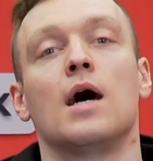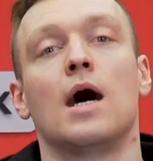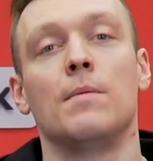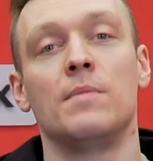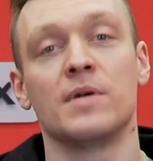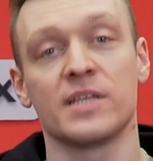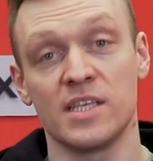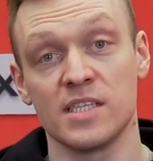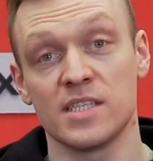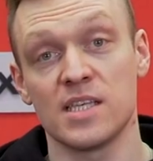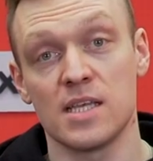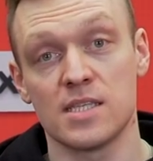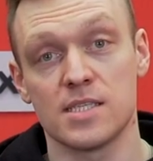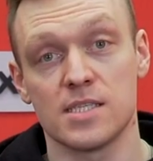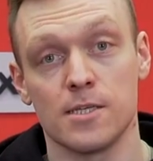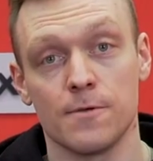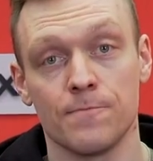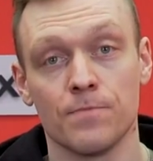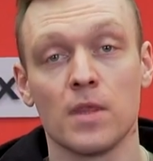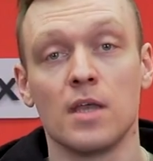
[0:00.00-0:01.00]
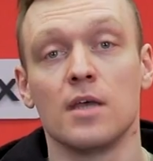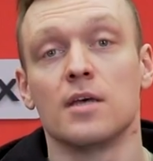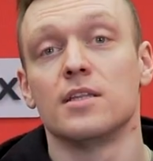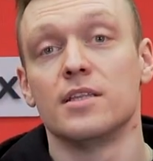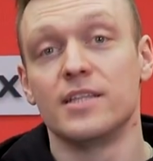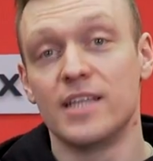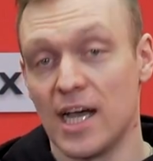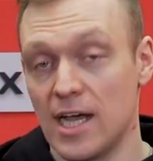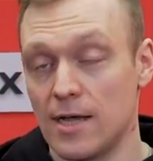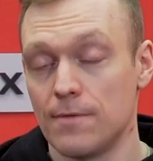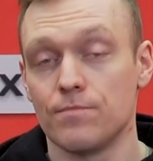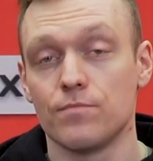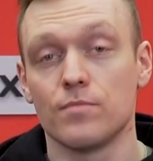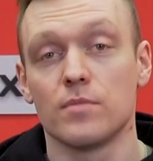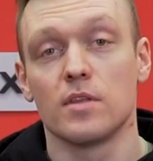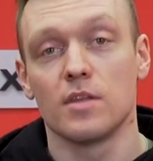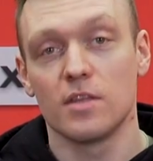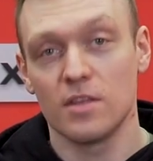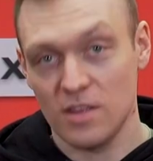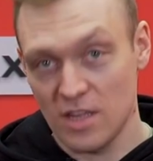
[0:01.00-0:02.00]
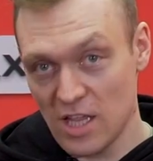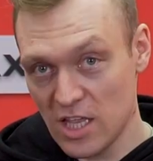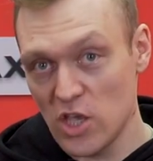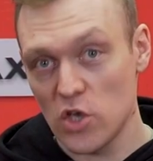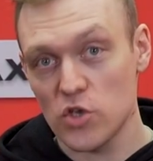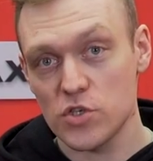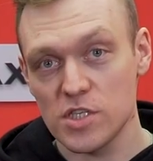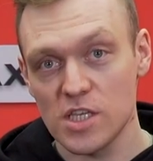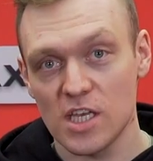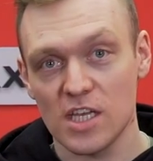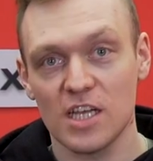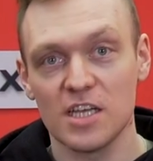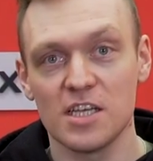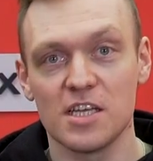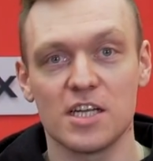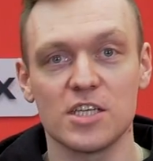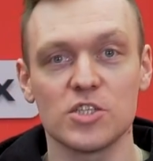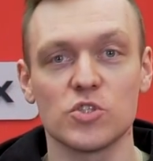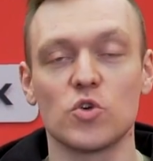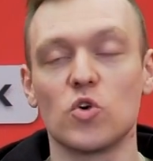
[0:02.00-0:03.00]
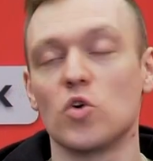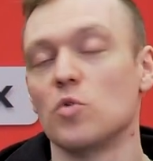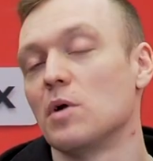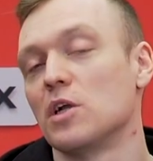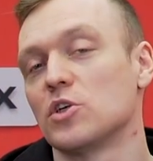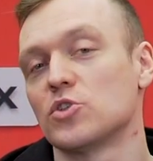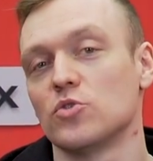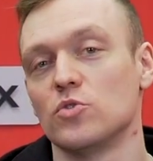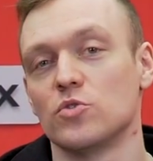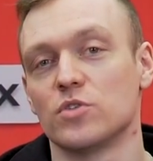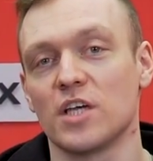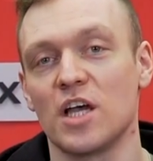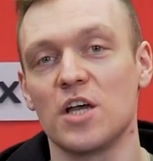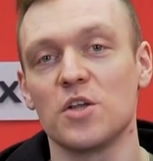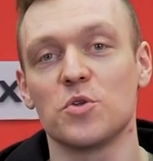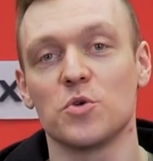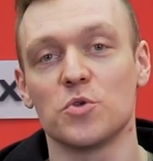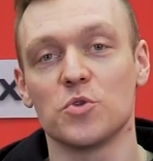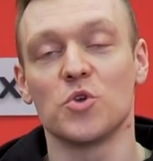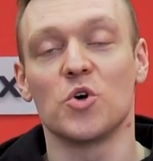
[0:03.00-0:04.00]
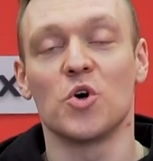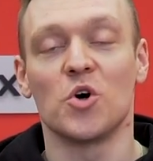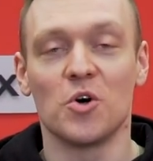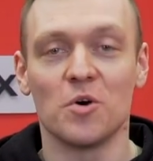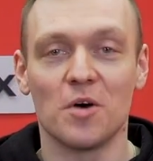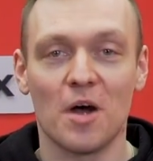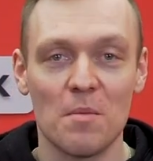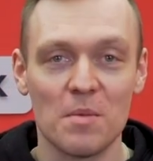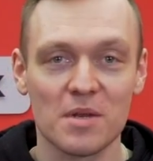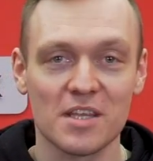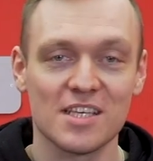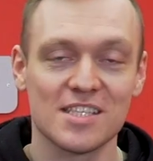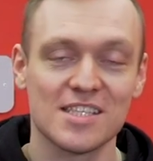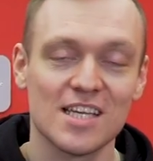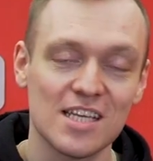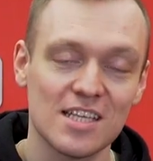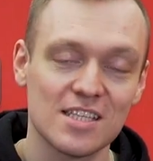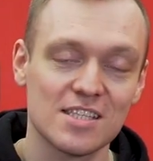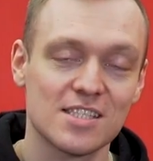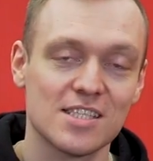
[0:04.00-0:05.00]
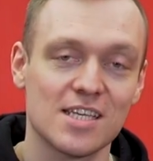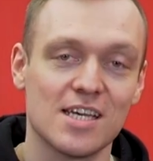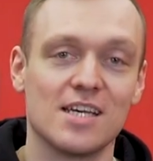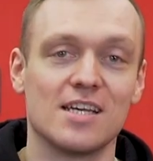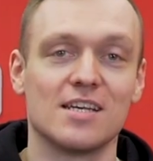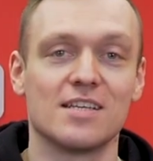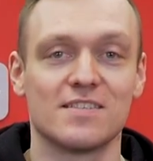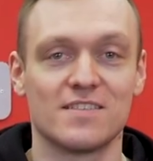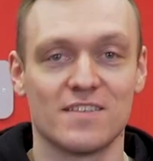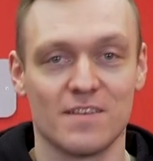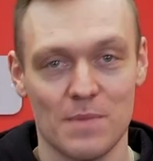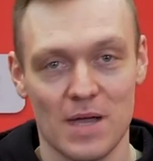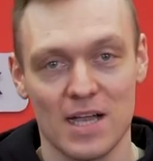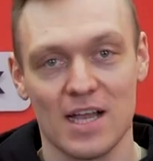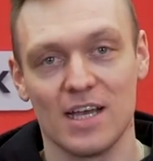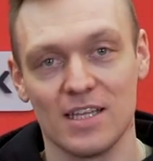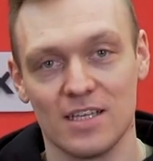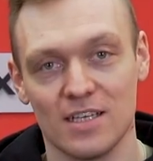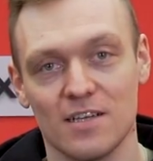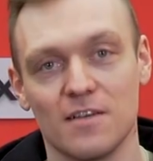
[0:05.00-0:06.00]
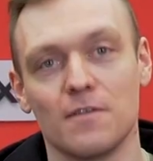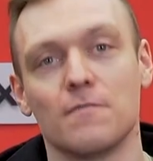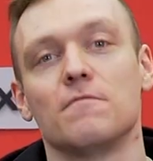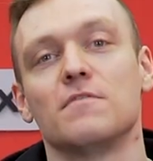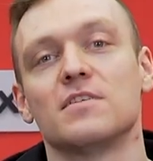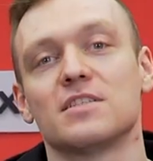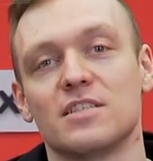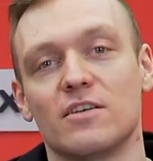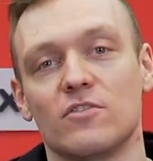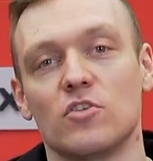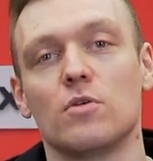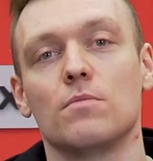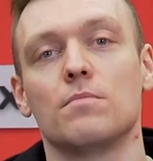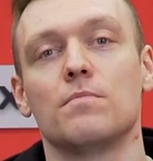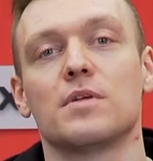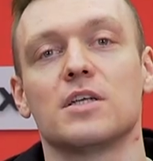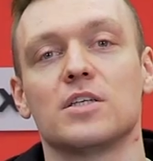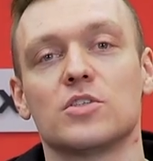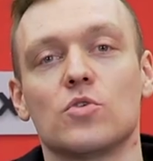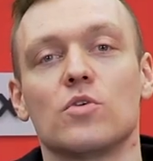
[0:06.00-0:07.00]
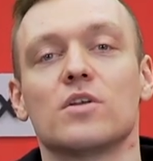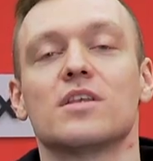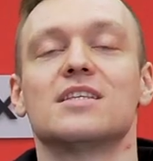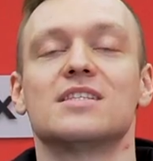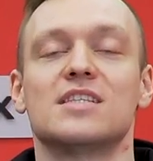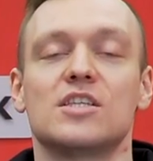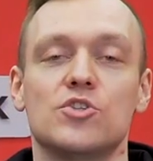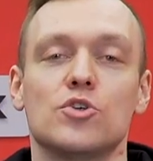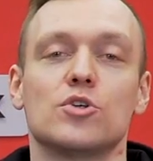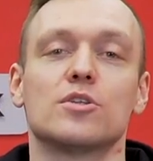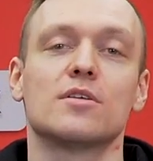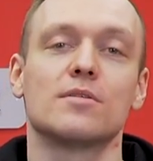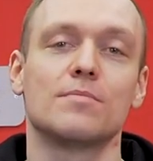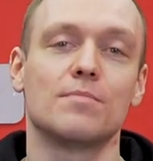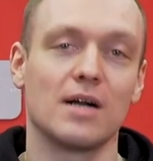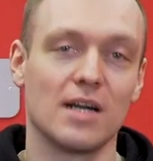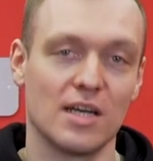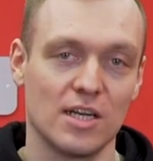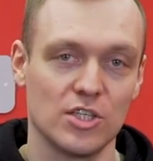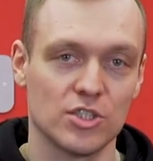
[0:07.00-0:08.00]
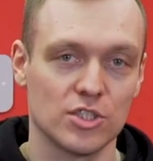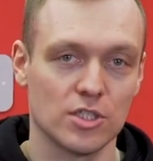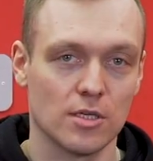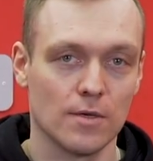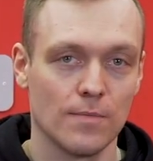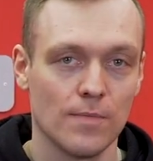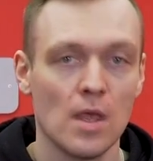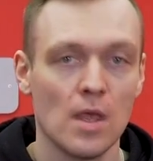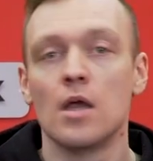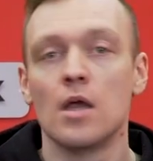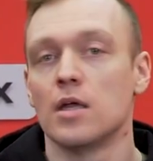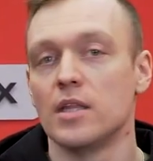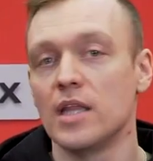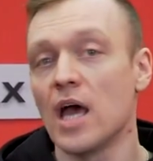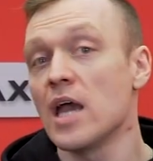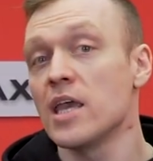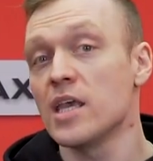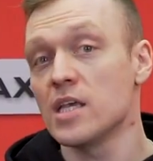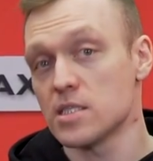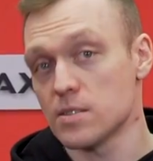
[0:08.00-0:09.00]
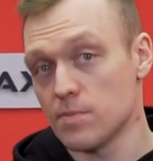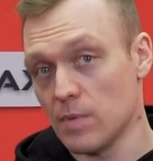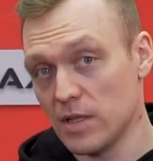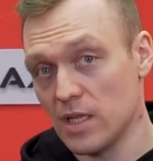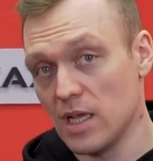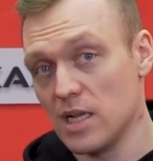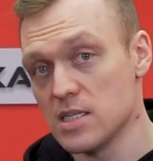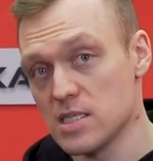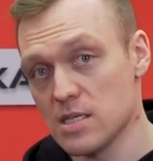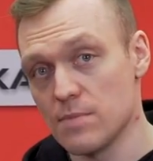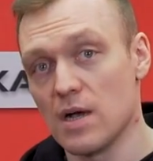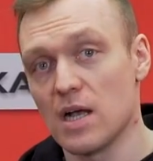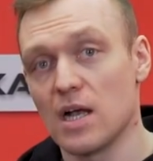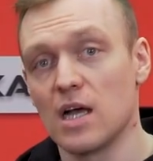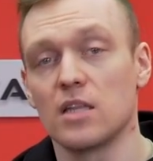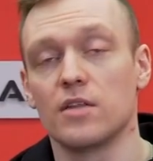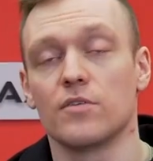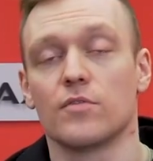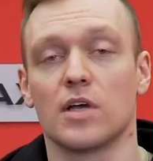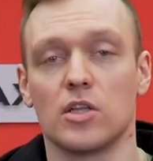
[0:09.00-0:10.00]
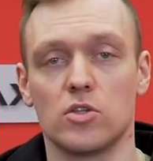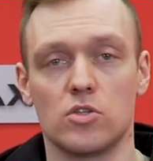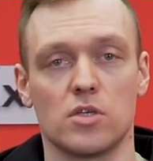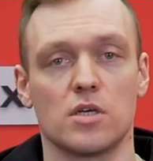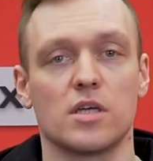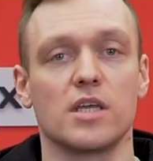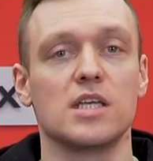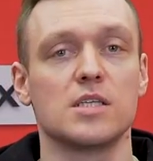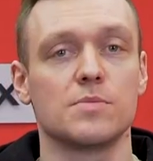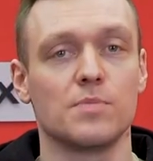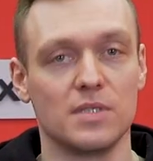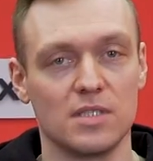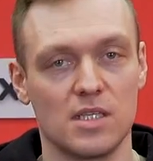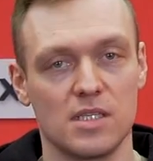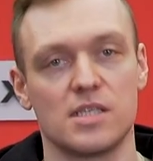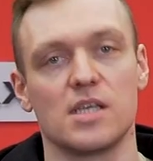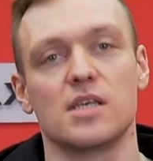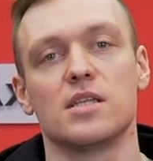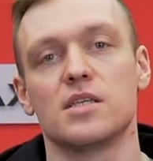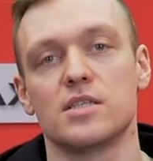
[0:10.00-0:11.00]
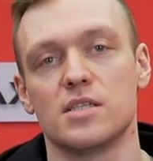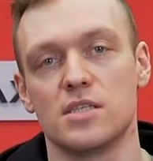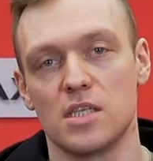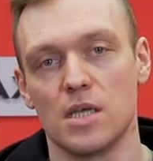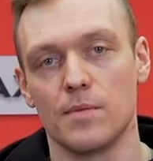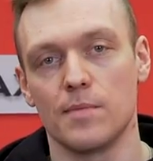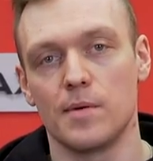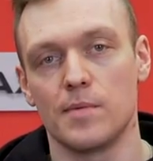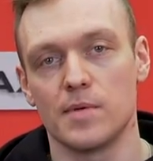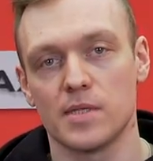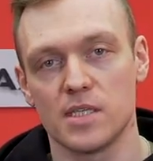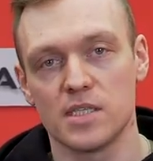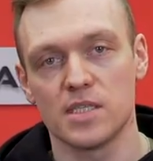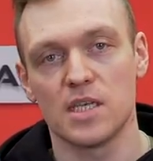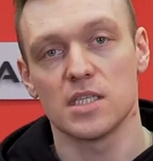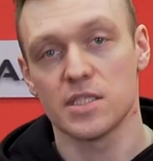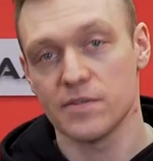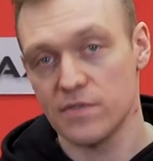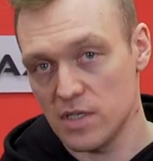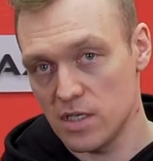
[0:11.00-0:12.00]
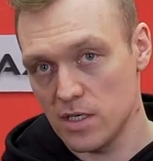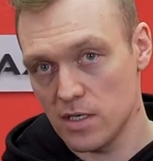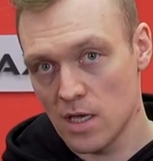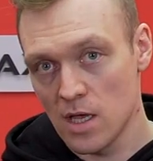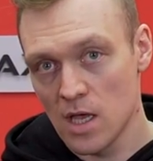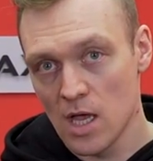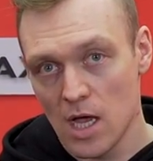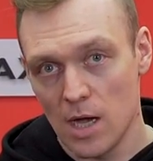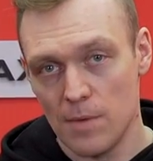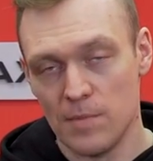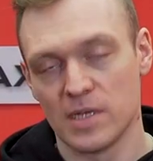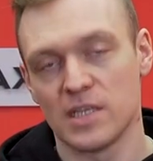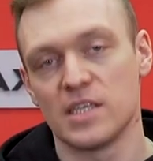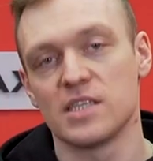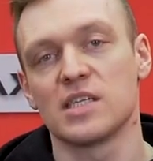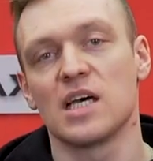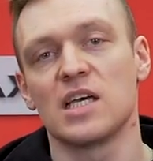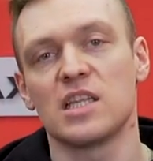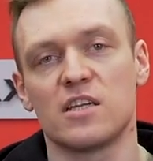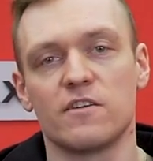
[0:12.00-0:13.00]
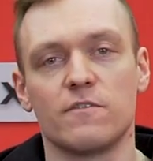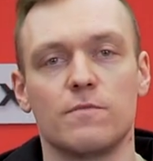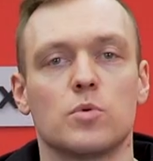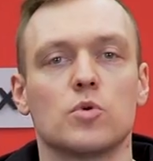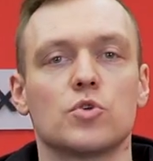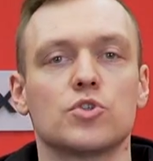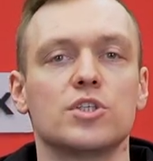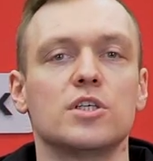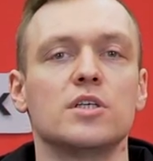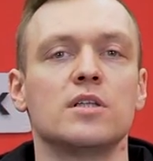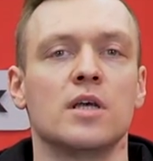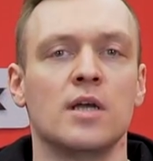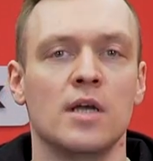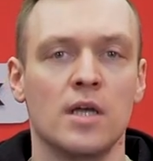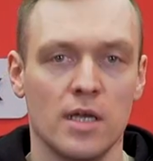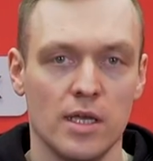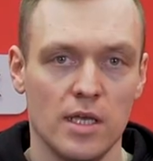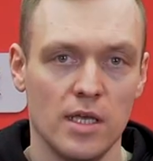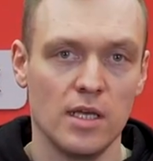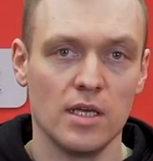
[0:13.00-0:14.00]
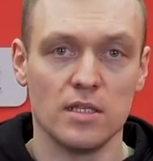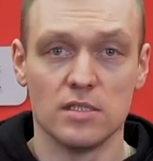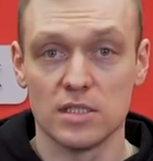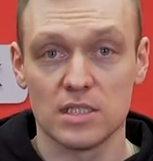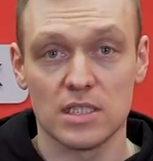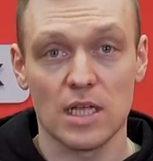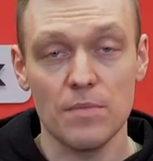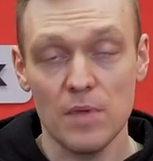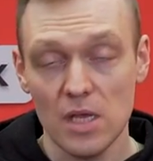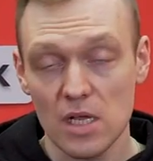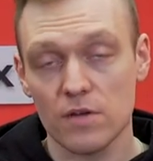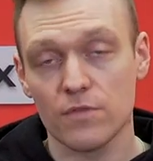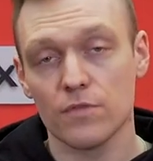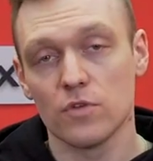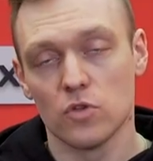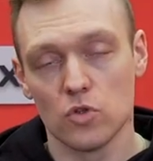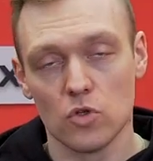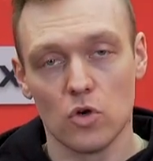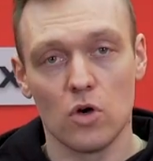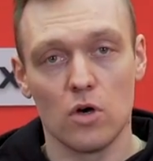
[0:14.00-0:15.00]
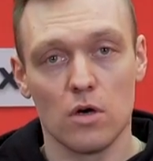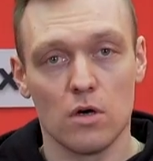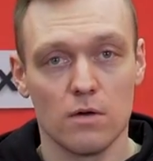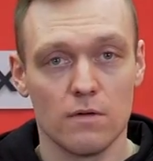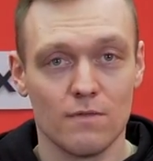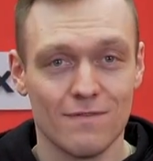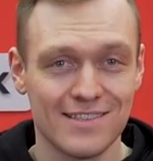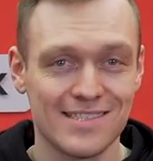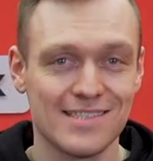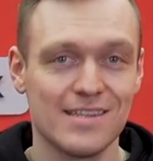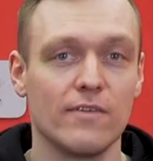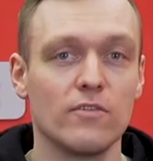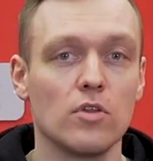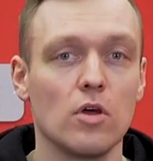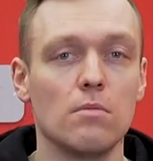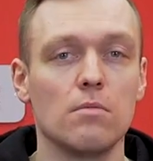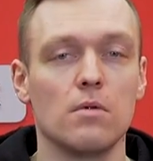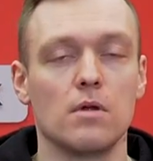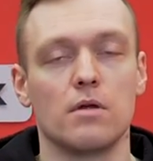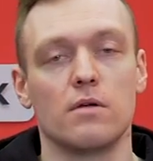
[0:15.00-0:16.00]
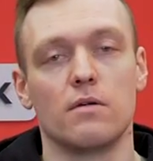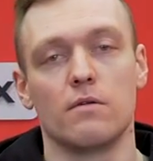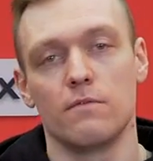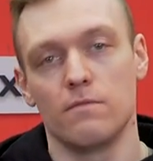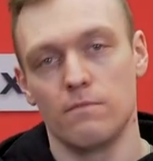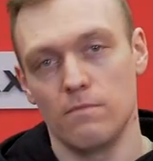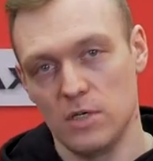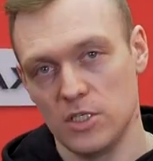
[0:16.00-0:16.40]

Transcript: Амортизация. Да, надеюсь, не раскрою большую тайну, но амортизация в самокатах в основном происходит за счет покрышек. Да, есть модели самокатов, в которых есть полноценная система амортизации в виде амортизаторов, пружин и ластомеров, но в основном в